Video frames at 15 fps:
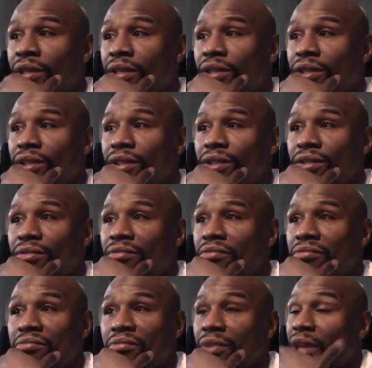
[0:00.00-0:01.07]
Когда я
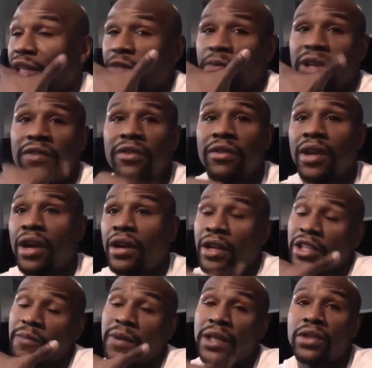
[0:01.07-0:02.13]
говорю, я говорю от всего
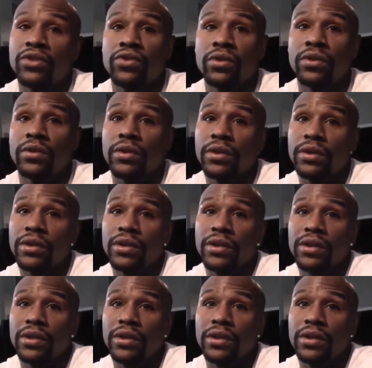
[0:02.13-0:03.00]
сердца и говорю правду.